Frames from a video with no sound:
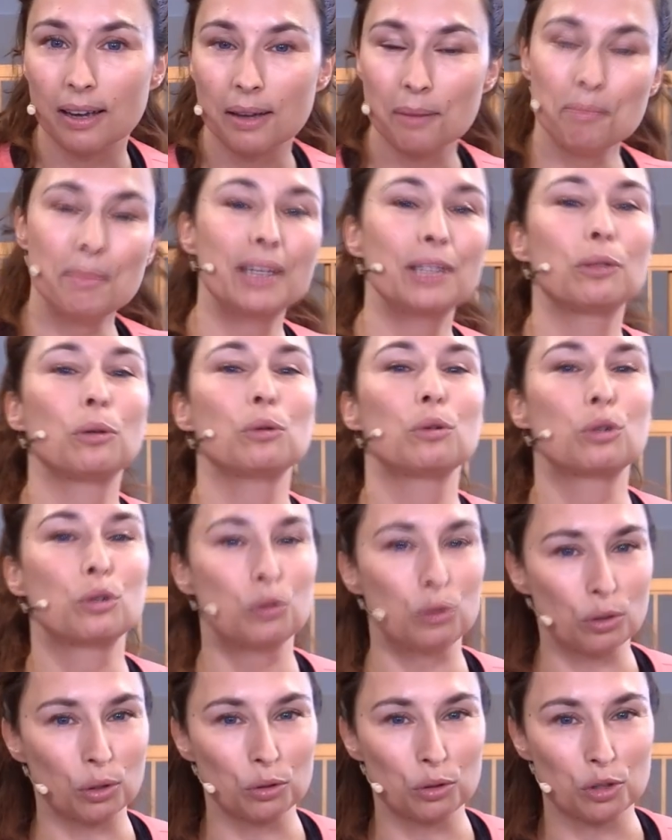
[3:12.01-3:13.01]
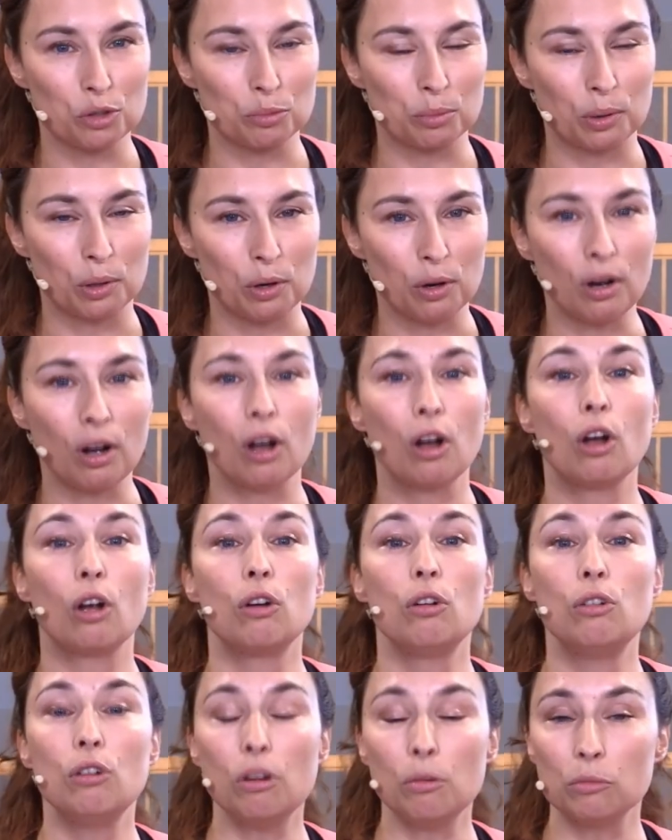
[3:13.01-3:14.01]
Mais dans le cours de sport,
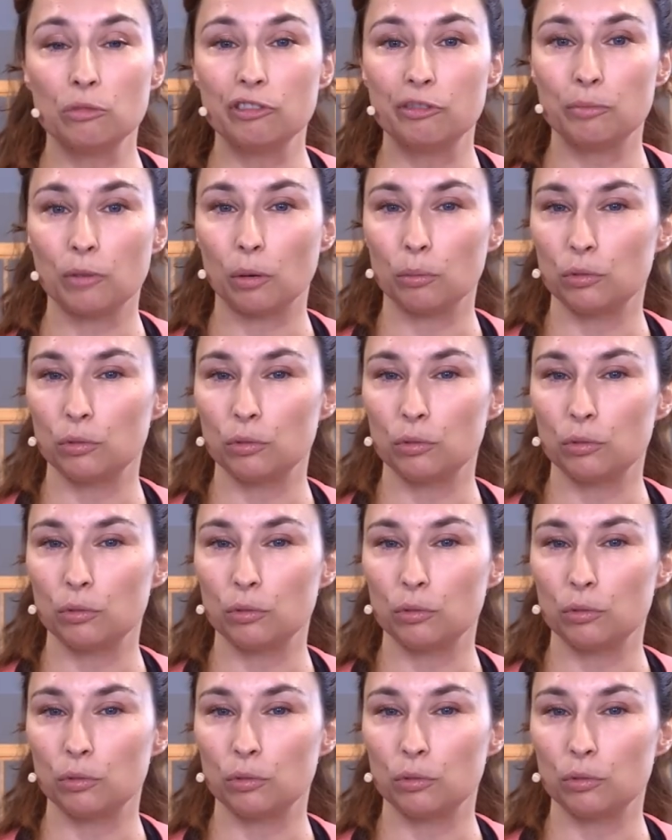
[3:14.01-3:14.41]
le mouvement